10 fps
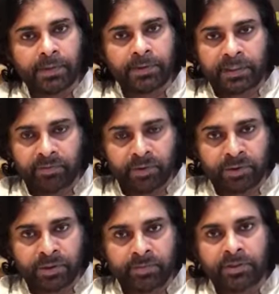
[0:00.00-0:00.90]

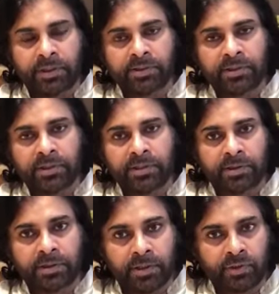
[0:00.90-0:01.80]
తెల్లవారుజామునే ఐదున్నర
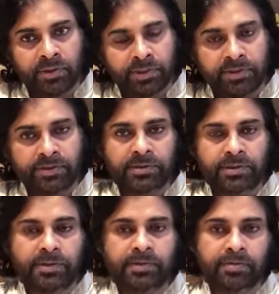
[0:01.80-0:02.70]
ఆరున్నర నుంచి
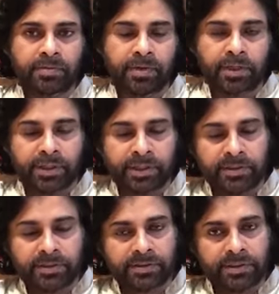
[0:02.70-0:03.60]
ఆరు గంటల
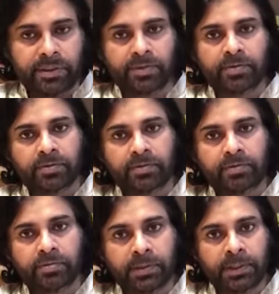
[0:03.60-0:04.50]
నుంచే నాకు
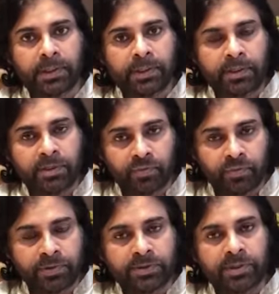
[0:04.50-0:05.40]

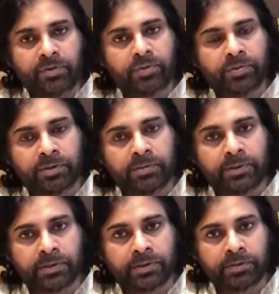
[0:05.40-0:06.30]
ఇన్ఫర్మేషన్ రావటం
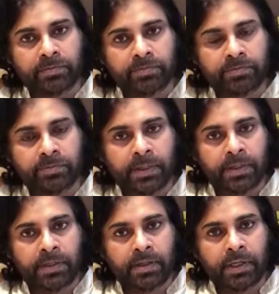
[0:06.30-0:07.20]
మొదలుపెట్టింది
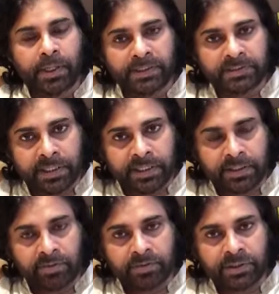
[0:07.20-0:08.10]
అక్కడ
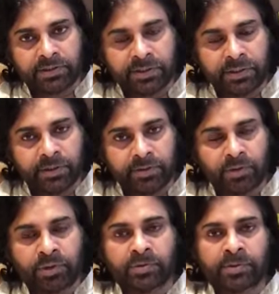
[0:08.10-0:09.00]
స్థానికంగా ఉన్న జన సైనికులు
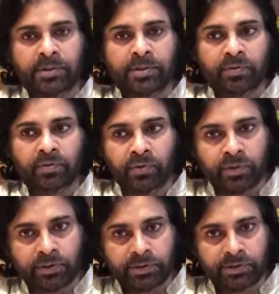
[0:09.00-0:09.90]
కొంతమంది
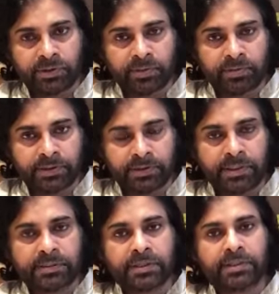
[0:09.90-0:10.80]
వీడియోలు తీసి మా
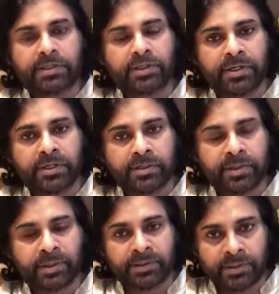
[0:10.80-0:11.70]
జనరల్ సెక్రటరీ గారికి
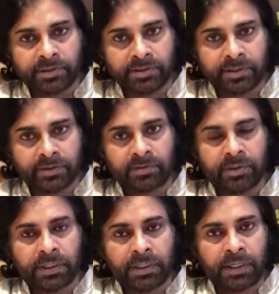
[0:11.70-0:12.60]
తెలియజేయటం
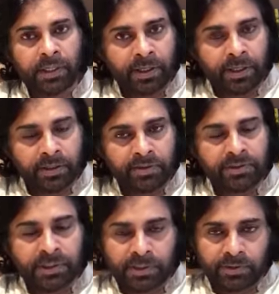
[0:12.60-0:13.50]
అటు నుంచి
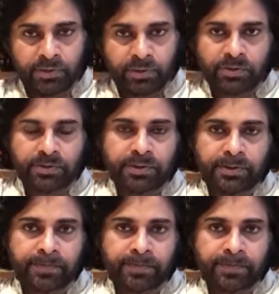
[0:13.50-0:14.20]
నా దృష్టికి వచ్చింది